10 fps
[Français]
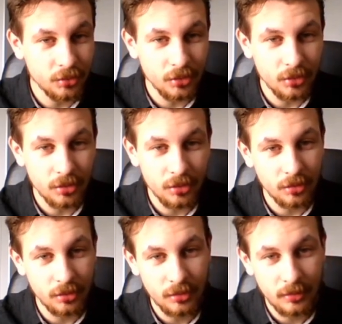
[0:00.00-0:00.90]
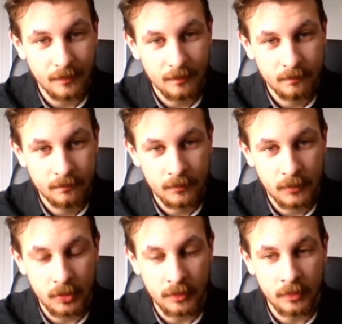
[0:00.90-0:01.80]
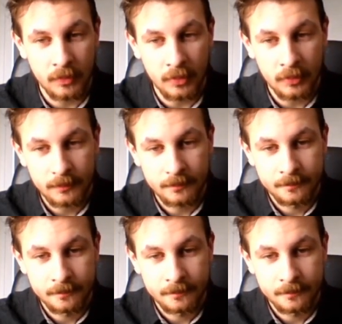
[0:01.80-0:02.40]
chose en, entre temps.